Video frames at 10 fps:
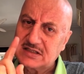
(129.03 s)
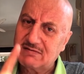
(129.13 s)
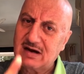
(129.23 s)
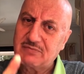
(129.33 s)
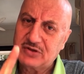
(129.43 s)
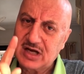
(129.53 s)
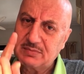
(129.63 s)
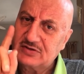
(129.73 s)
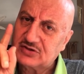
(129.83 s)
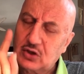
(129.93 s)
जवाब देना
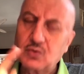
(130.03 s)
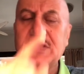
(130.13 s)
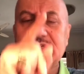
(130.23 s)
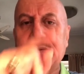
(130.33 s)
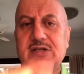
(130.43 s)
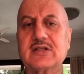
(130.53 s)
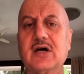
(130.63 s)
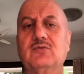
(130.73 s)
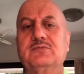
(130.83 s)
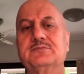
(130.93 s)
भी जरूरी
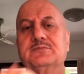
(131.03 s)
समझता हूं